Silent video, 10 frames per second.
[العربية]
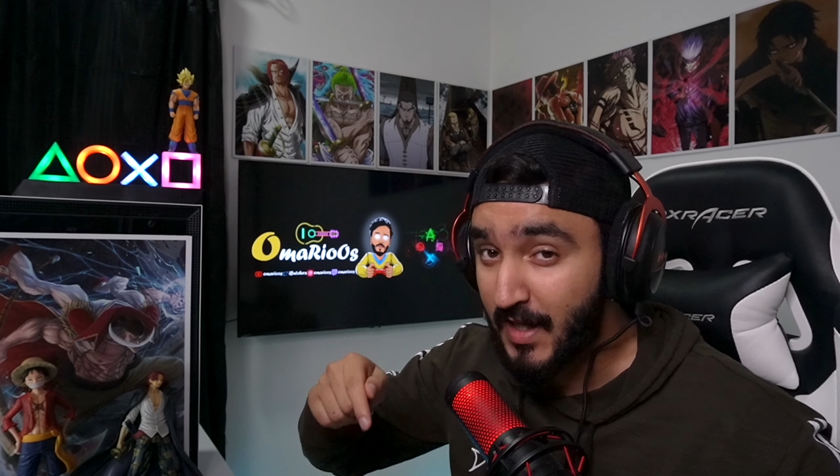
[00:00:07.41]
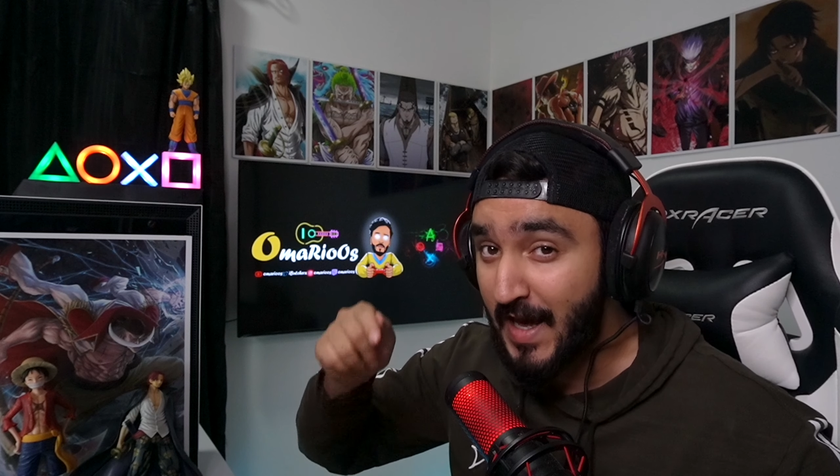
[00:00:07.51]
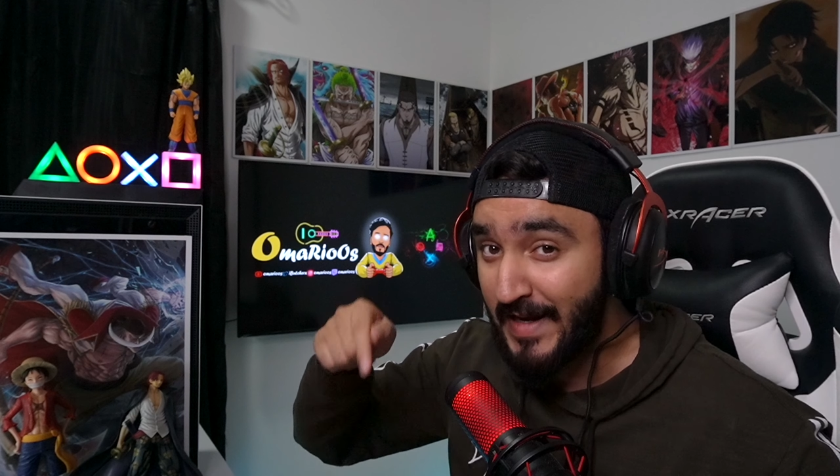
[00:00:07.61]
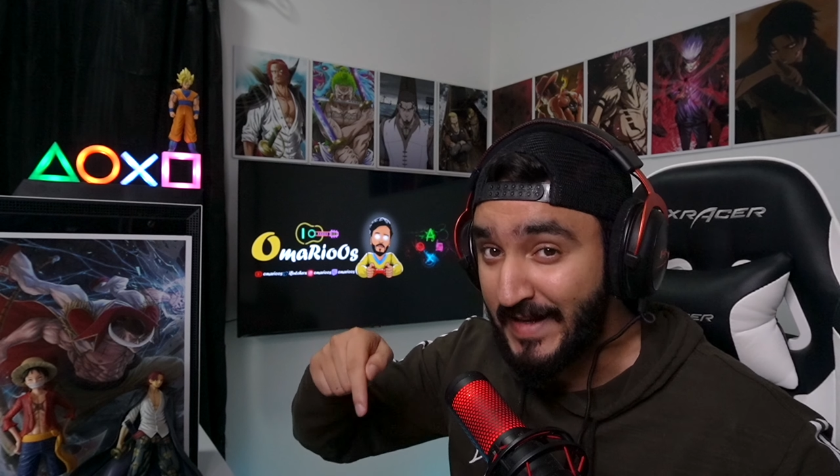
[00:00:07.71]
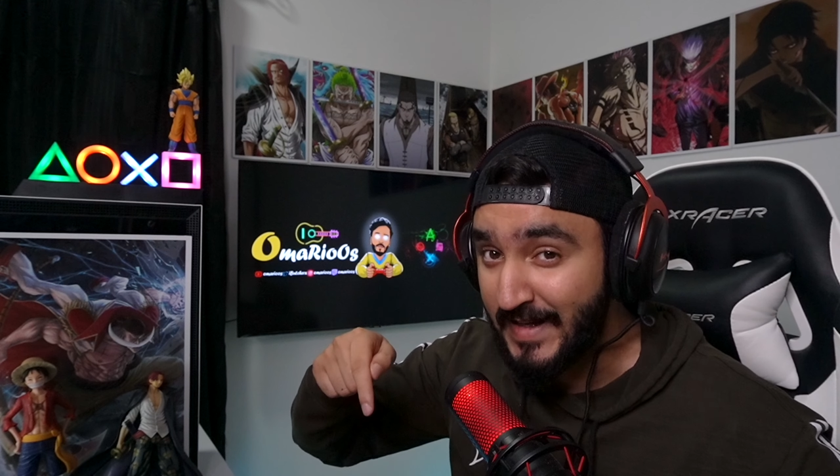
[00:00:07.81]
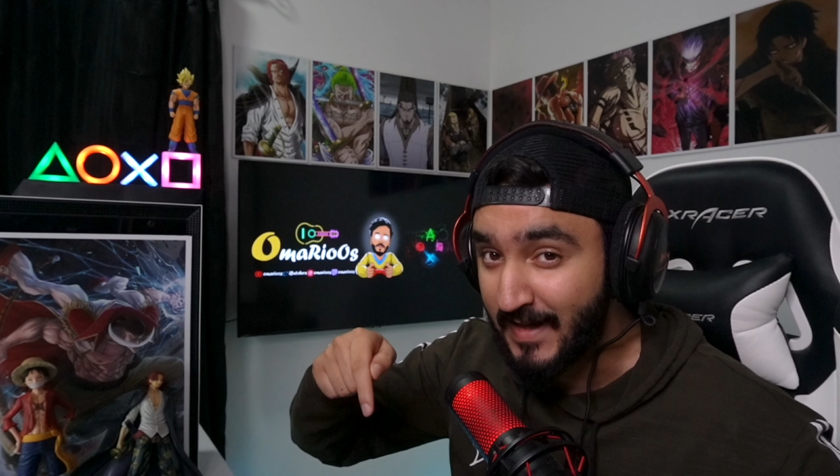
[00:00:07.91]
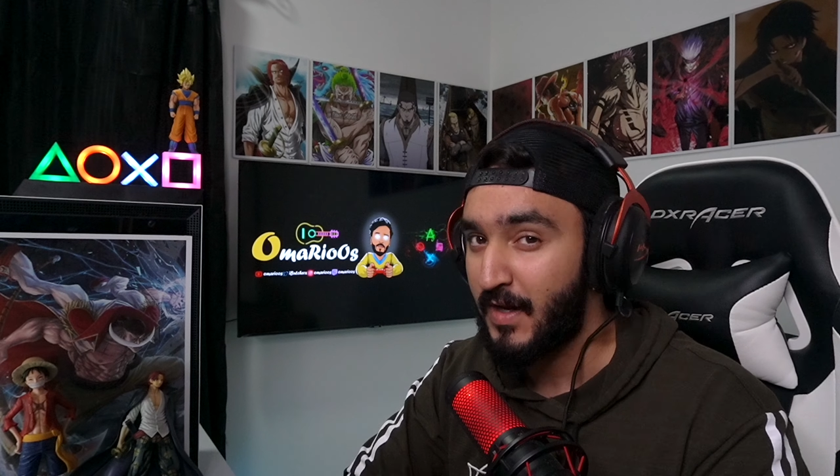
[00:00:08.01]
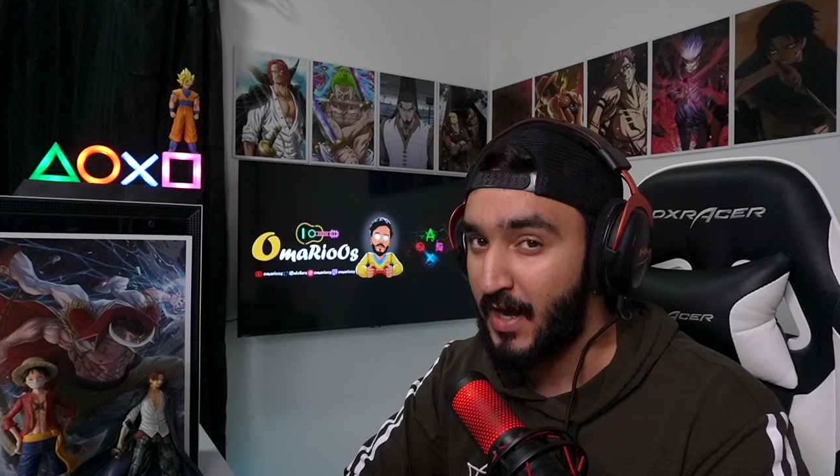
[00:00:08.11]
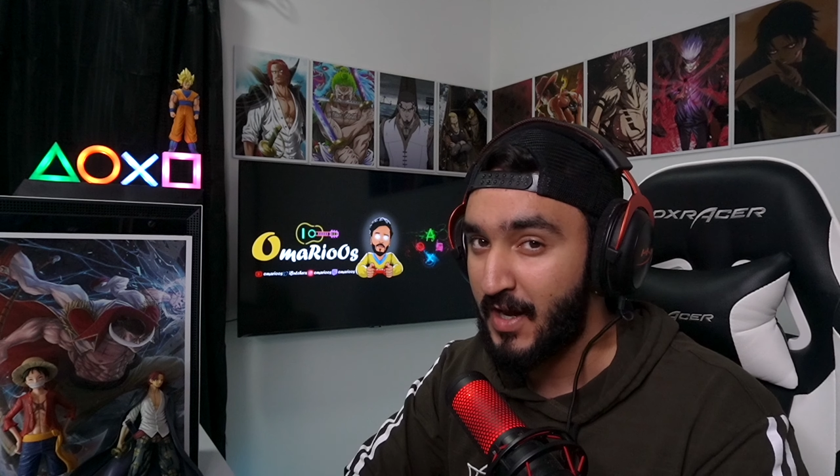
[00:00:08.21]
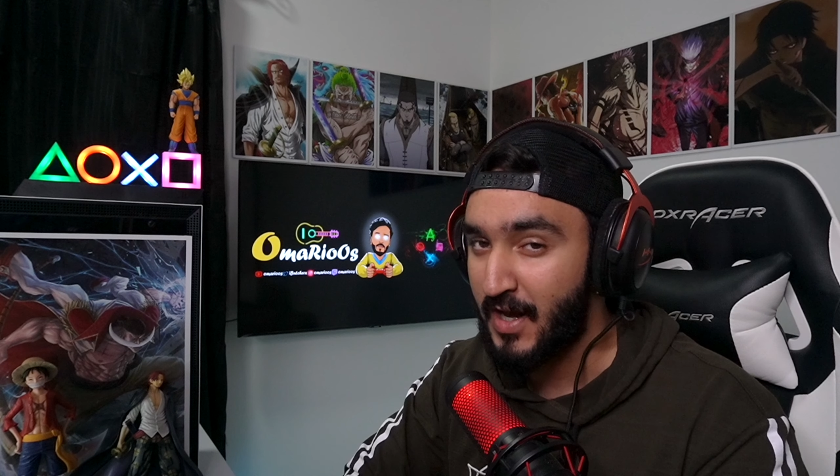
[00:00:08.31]
الحين
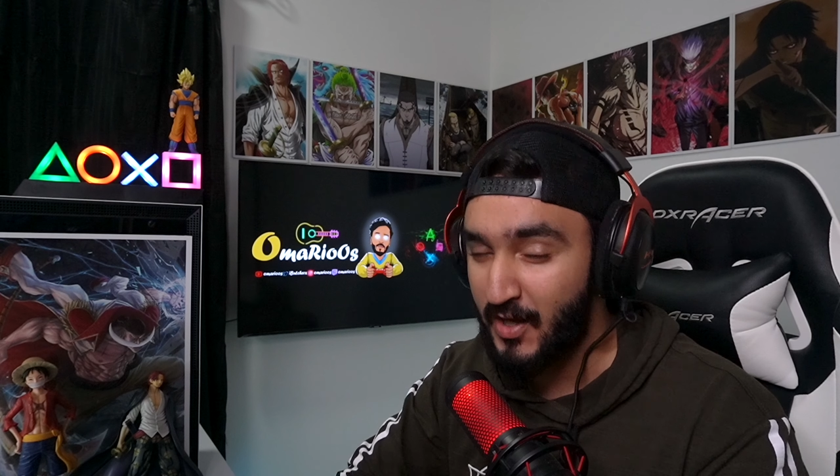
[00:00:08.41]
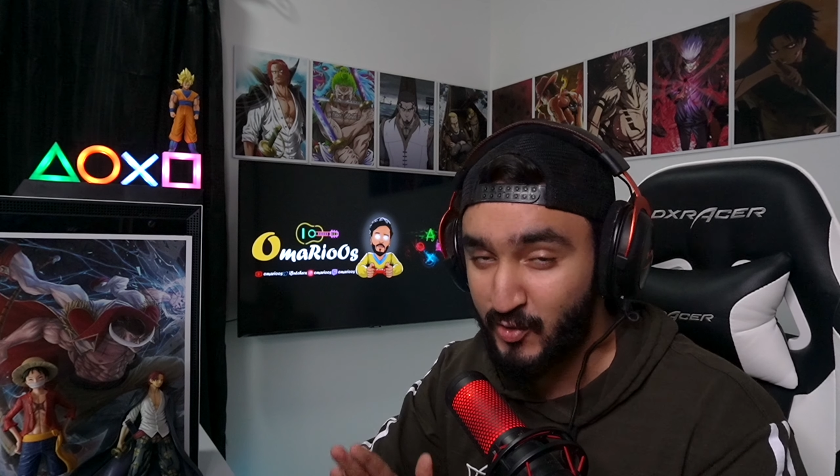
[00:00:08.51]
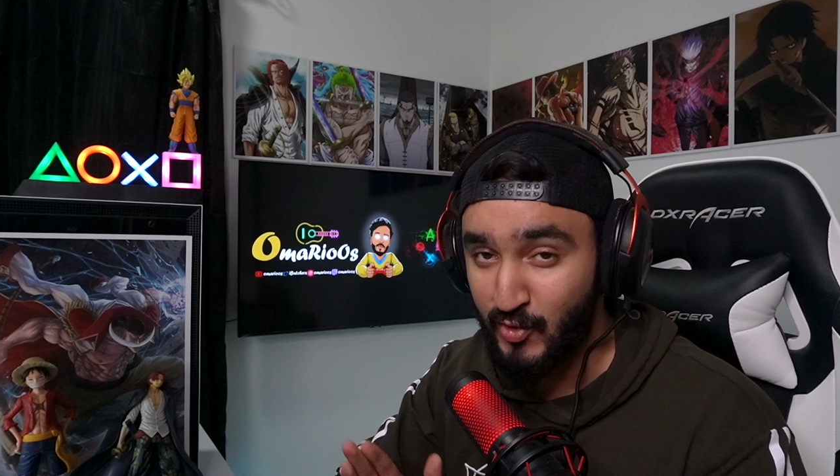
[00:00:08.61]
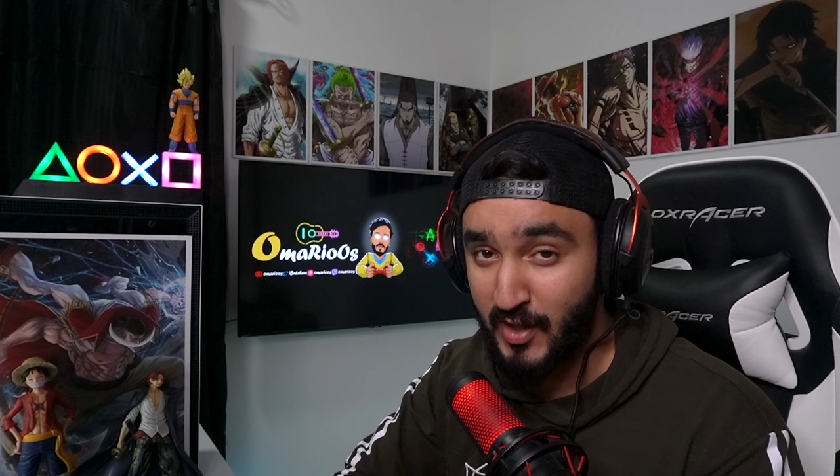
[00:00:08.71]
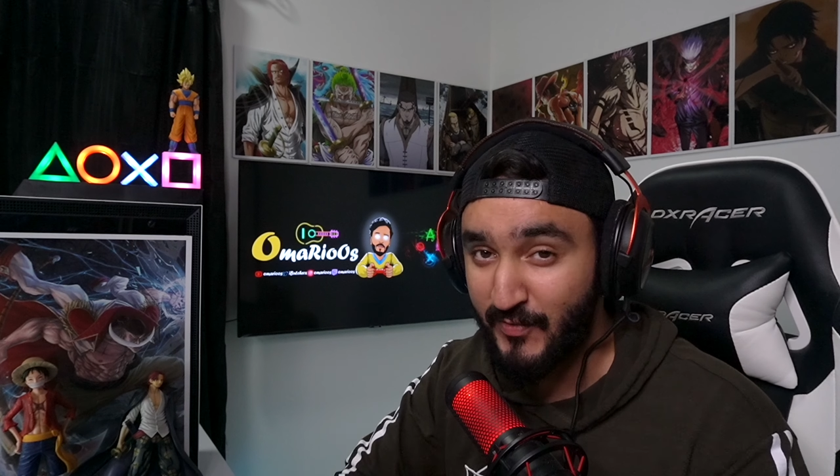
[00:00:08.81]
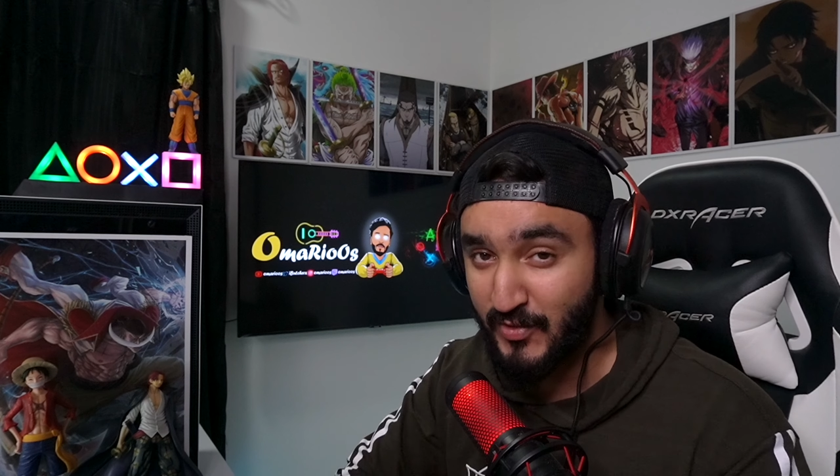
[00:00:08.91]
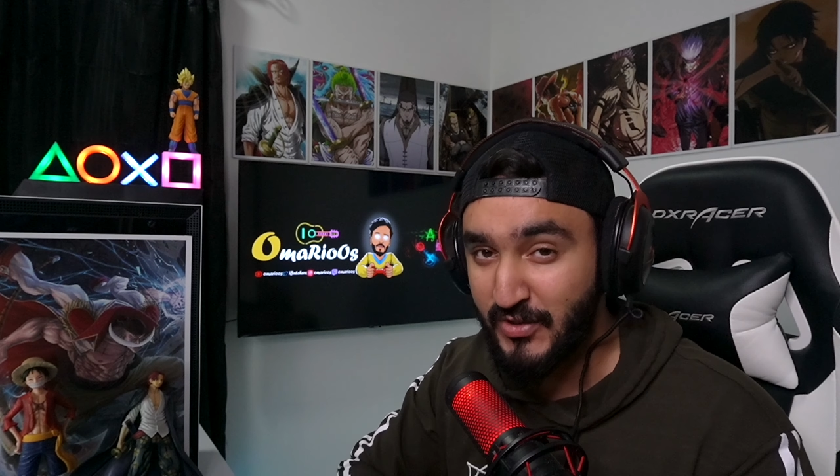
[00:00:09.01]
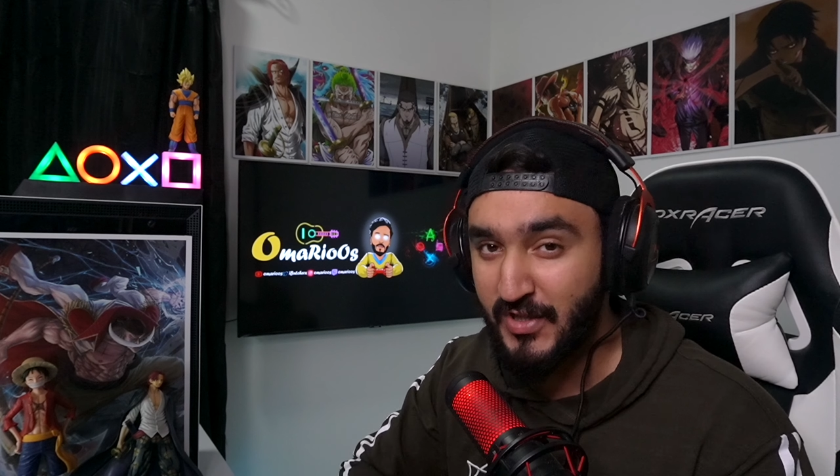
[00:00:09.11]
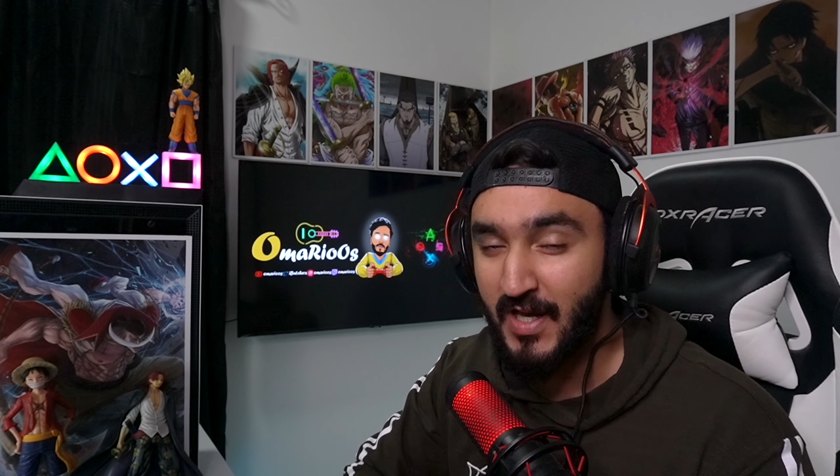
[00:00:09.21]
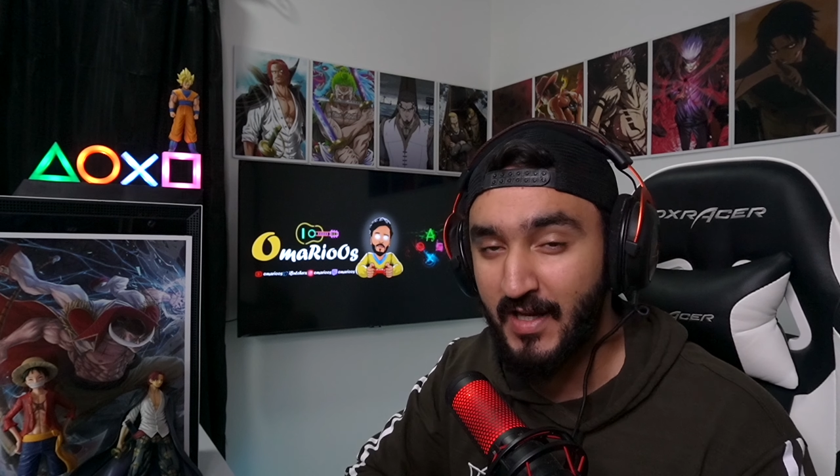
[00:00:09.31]
لا لا انتم كفو ان
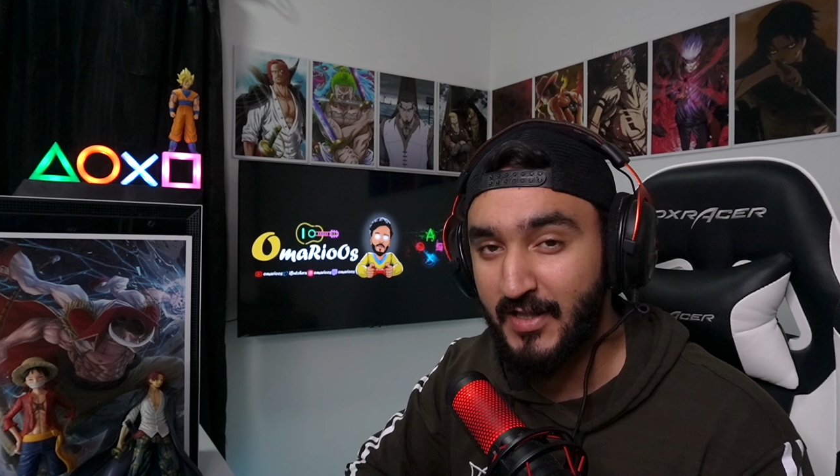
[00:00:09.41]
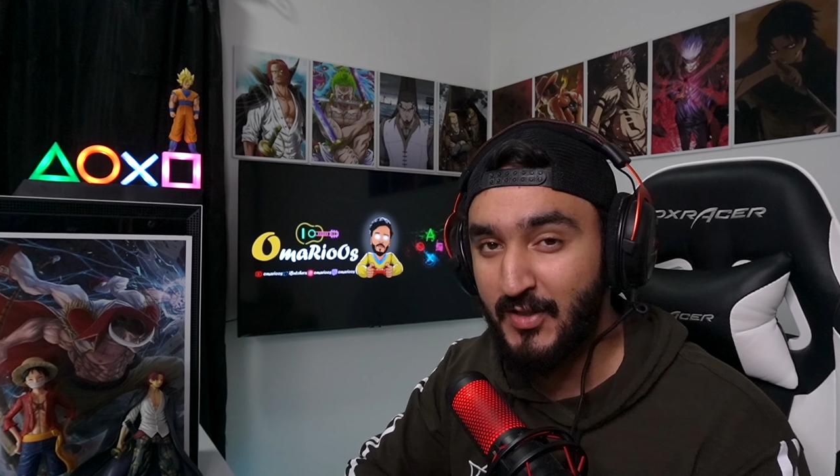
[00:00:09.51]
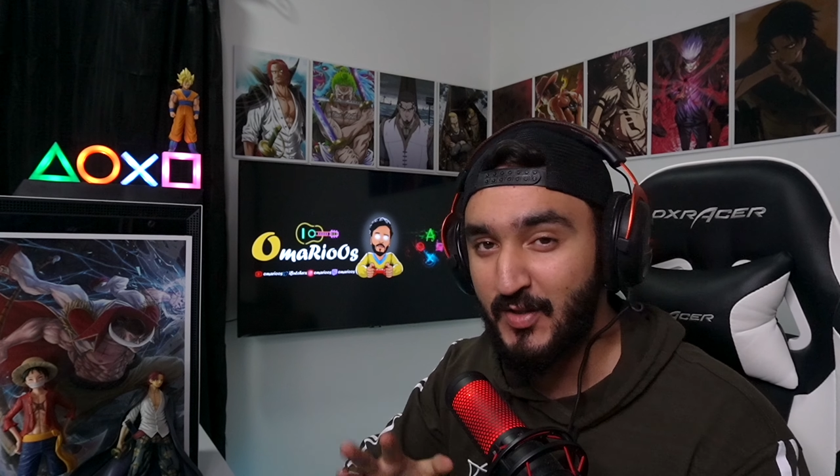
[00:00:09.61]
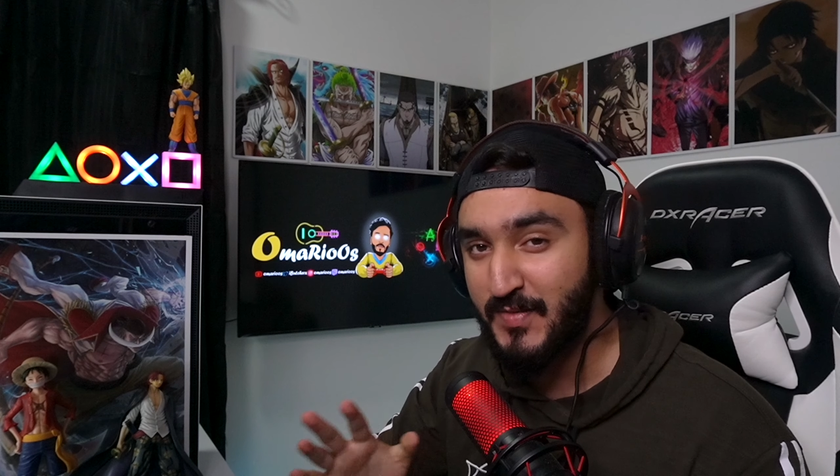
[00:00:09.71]
شاء الله كلكم